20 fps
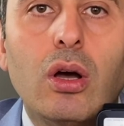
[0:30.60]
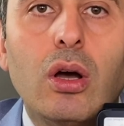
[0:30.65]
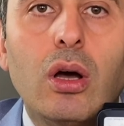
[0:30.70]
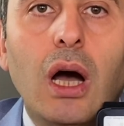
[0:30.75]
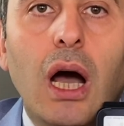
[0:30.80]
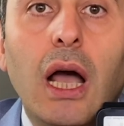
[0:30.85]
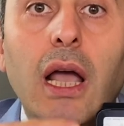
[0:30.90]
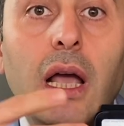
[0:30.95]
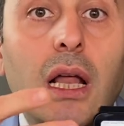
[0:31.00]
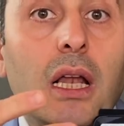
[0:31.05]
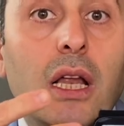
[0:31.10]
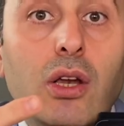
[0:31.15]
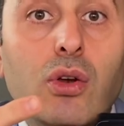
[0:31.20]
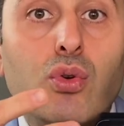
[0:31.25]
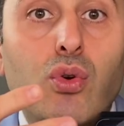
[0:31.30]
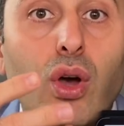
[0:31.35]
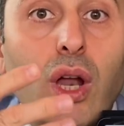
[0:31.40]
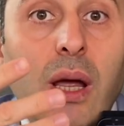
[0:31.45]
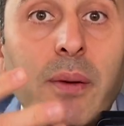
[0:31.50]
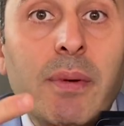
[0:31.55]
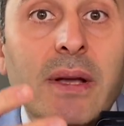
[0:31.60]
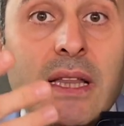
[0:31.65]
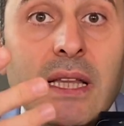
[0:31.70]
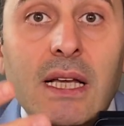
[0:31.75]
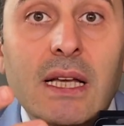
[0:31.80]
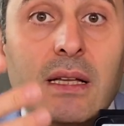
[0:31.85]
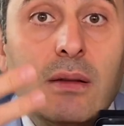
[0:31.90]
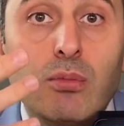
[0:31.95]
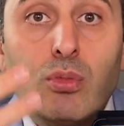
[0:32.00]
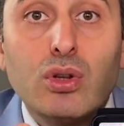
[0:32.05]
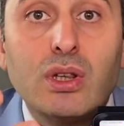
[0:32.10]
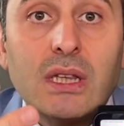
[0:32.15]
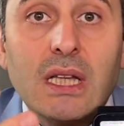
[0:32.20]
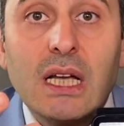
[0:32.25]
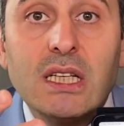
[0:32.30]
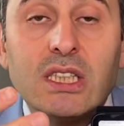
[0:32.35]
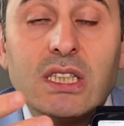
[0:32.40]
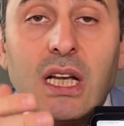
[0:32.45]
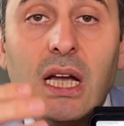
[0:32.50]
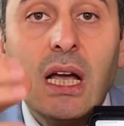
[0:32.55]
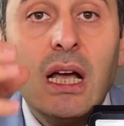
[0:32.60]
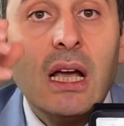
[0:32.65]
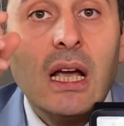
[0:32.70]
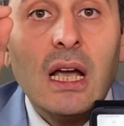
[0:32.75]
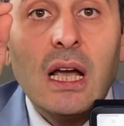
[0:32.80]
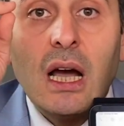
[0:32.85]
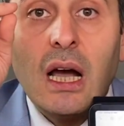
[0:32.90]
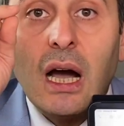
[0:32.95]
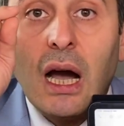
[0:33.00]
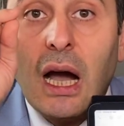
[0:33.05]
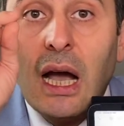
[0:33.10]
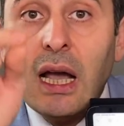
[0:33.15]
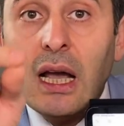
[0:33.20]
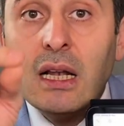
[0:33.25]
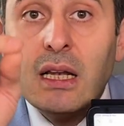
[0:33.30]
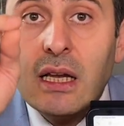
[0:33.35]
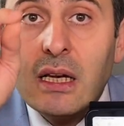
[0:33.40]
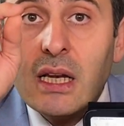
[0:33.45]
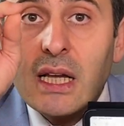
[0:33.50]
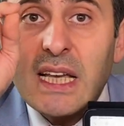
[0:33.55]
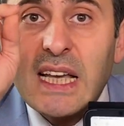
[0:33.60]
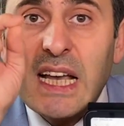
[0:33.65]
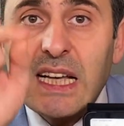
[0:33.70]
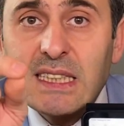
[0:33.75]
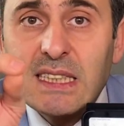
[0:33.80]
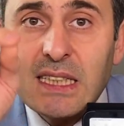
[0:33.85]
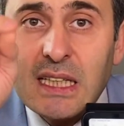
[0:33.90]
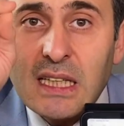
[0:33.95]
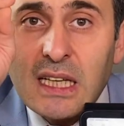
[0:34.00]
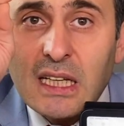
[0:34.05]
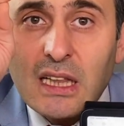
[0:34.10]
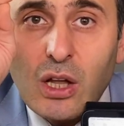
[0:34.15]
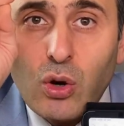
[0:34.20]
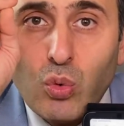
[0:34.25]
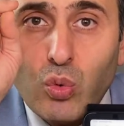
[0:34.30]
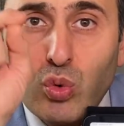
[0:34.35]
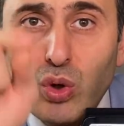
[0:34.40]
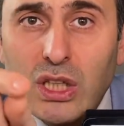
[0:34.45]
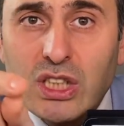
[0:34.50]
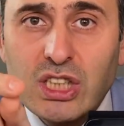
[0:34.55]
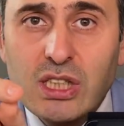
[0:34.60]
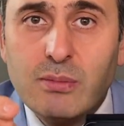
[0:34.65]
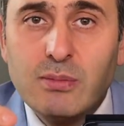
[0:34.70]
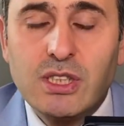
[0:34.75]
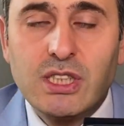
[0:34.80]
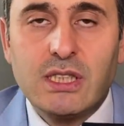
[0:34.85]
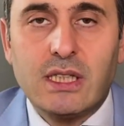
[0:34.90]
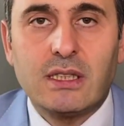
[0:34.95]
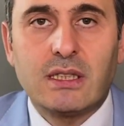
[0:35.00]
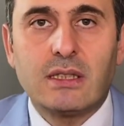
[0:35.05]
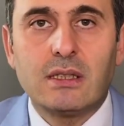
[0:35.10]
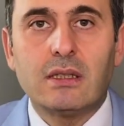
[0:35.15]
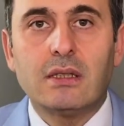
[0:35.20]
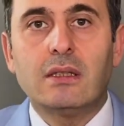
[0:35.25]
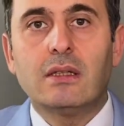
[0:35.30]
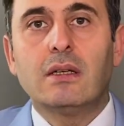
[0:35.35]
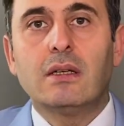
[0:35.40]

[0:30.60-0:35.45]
Hayallerini göremediğin müddetçe hayallerine kesinlikle ulaşamayacaksın.